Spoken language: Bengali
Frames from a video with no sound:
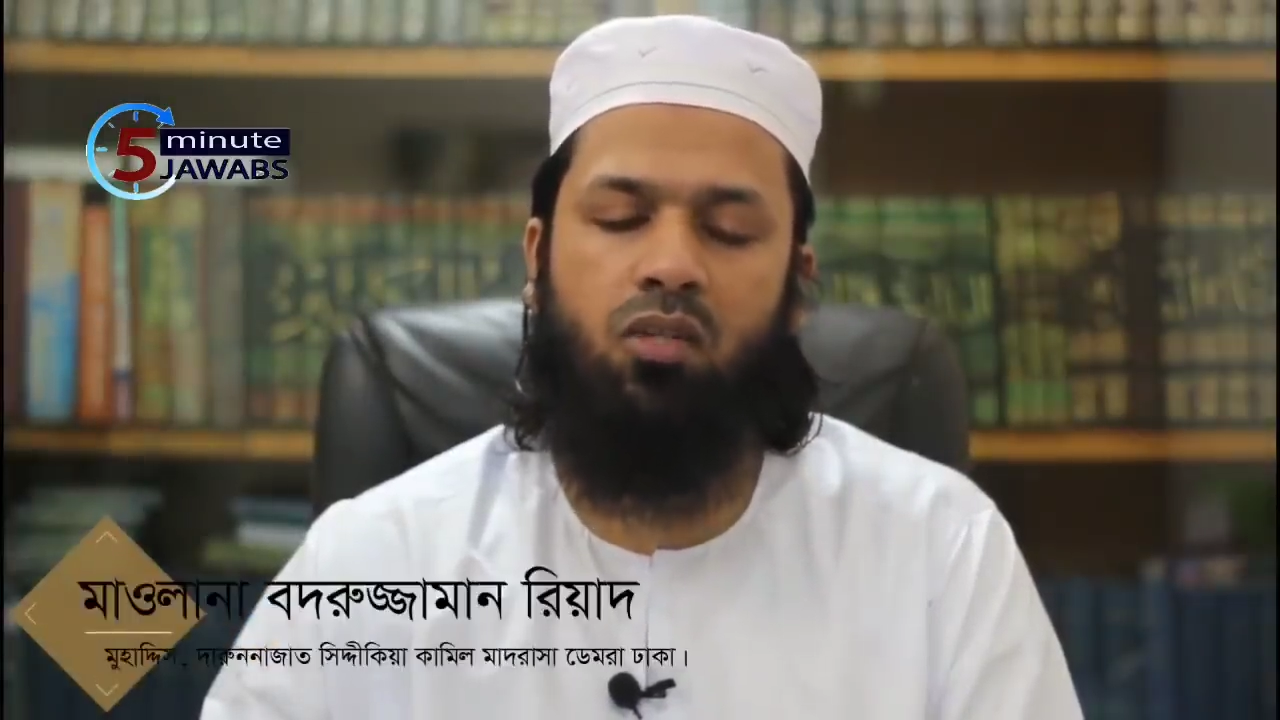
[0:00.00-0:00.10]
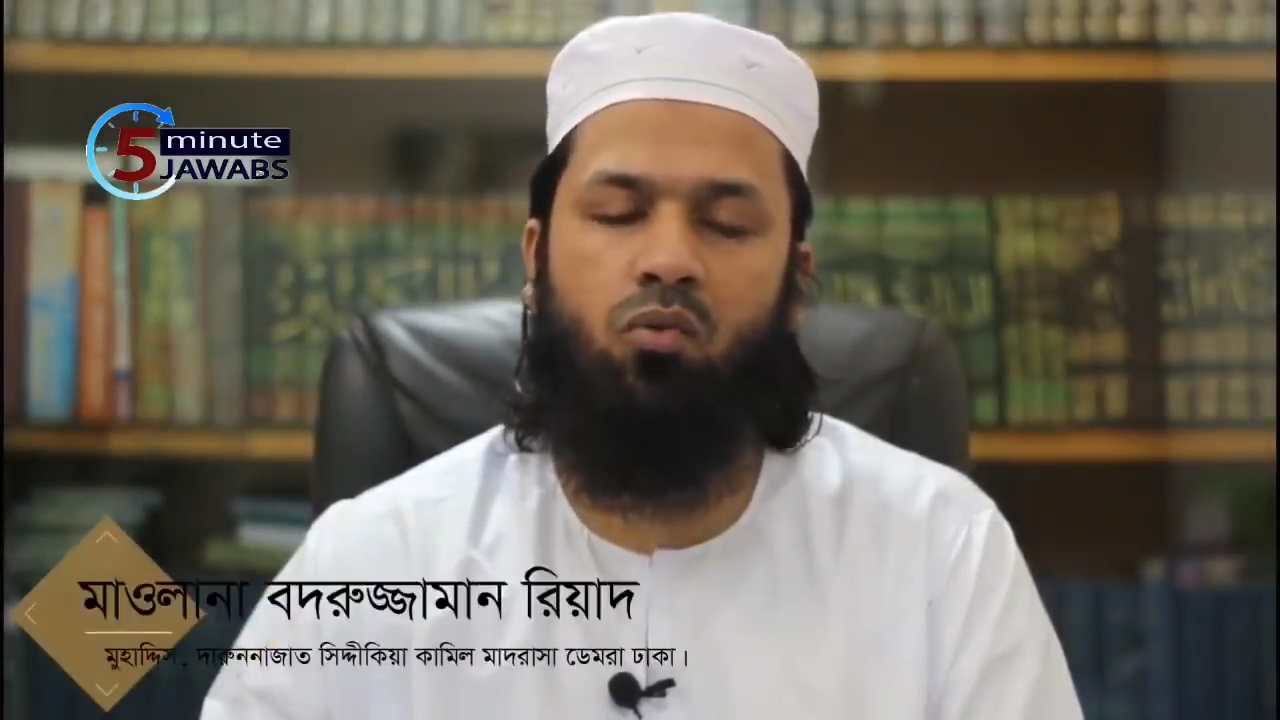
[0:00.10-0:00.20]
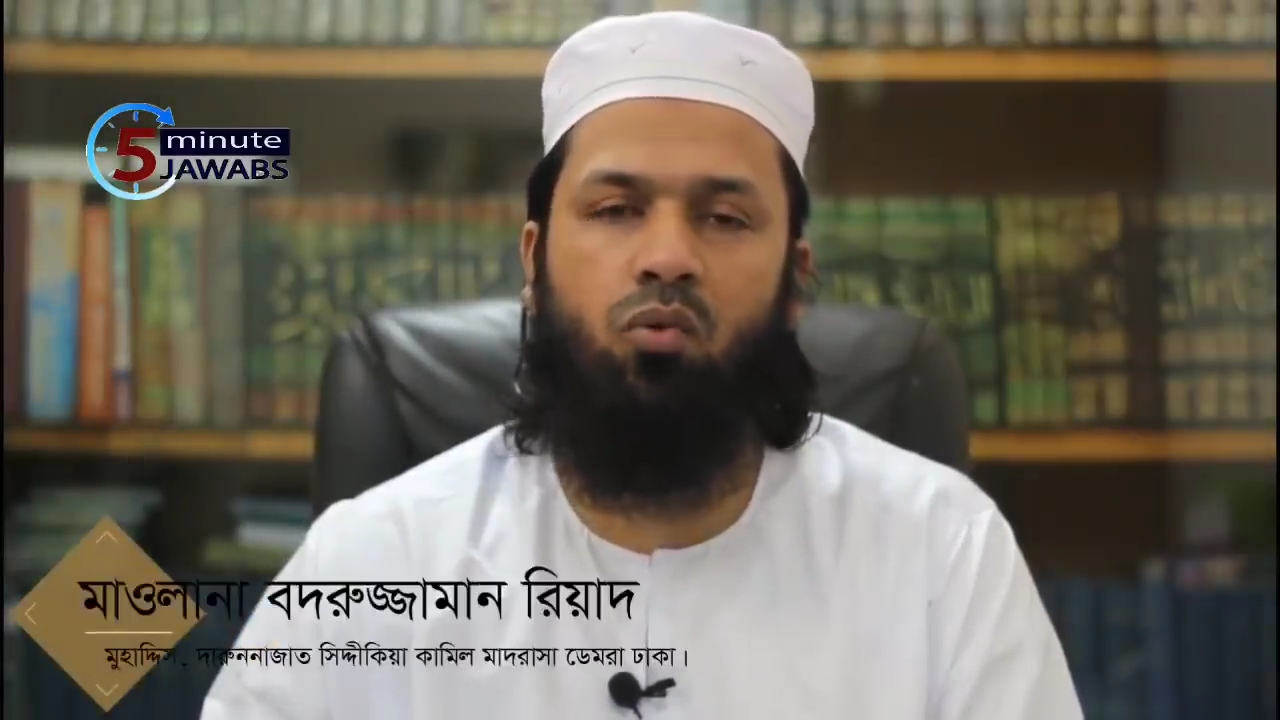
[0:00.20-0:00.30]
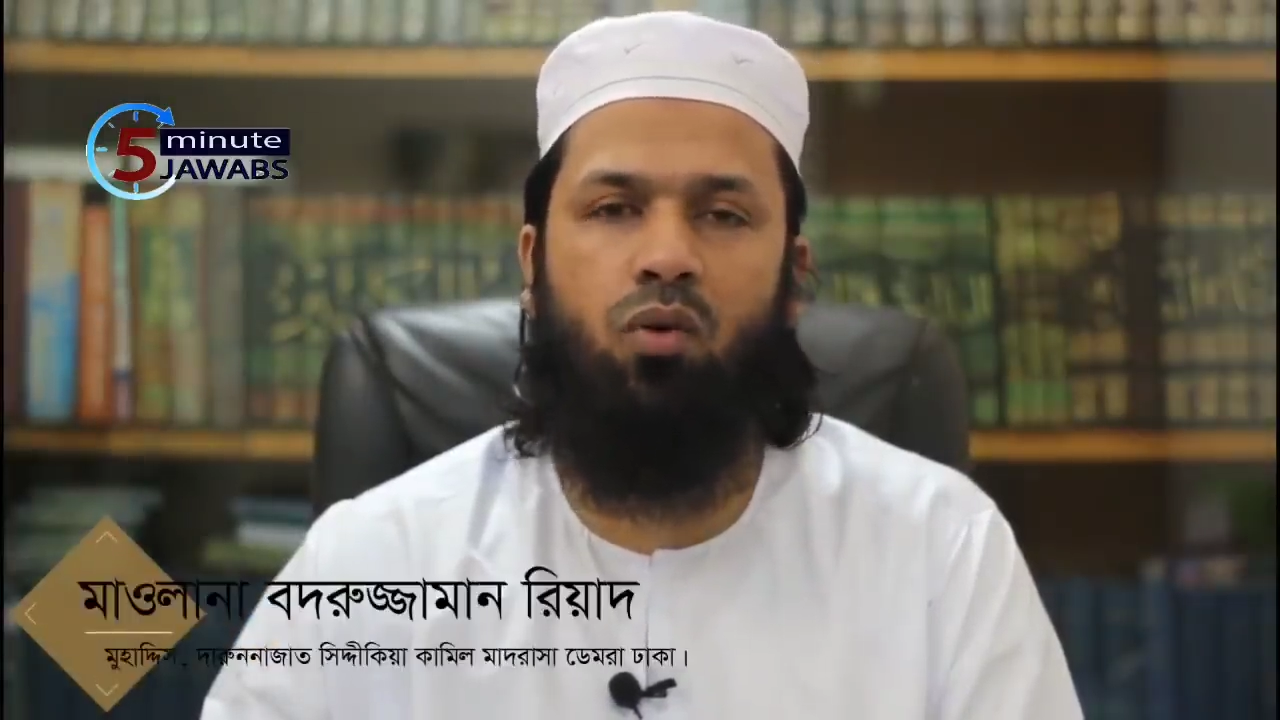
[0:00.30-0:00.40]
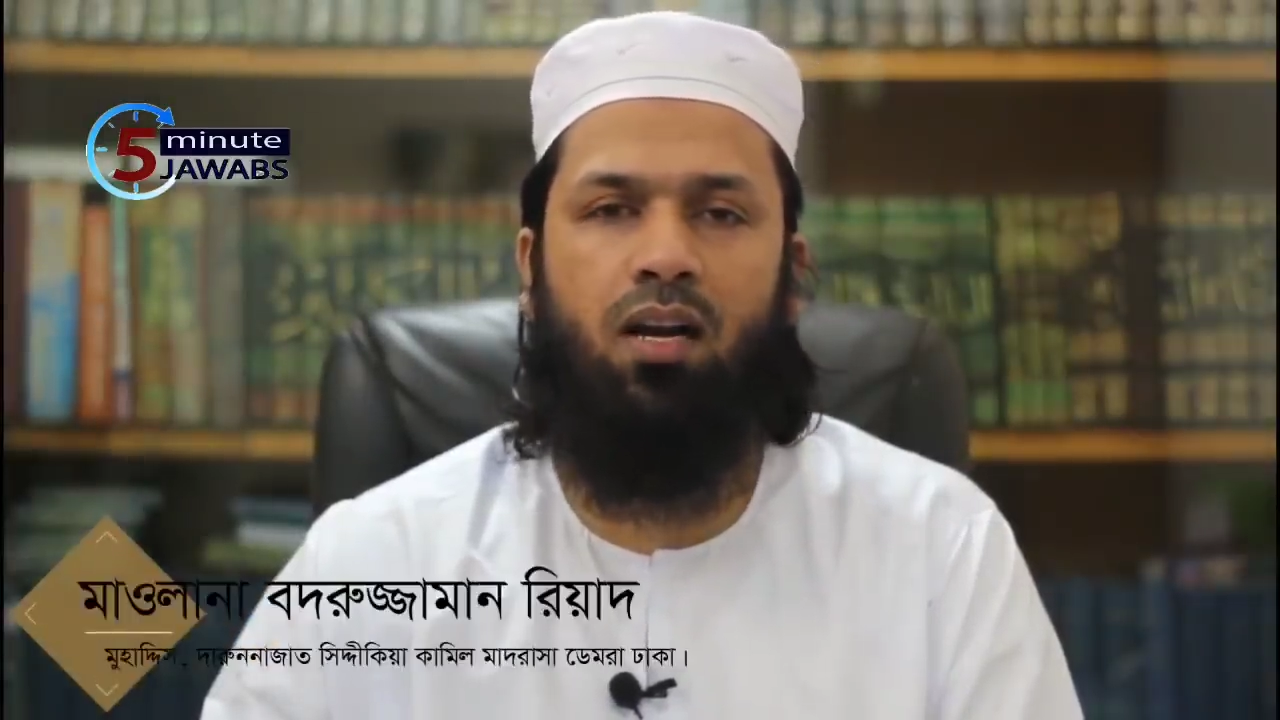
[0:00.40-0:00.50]

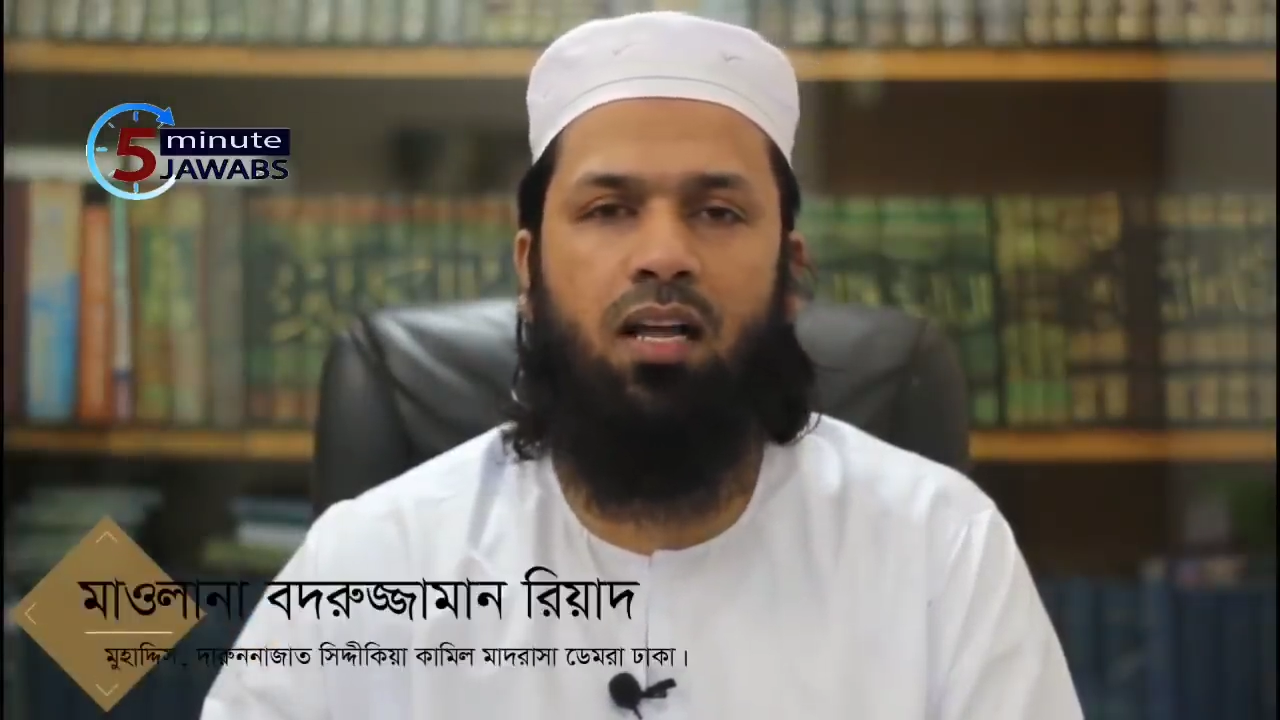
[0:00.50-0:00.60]
ইয়াদুল্লু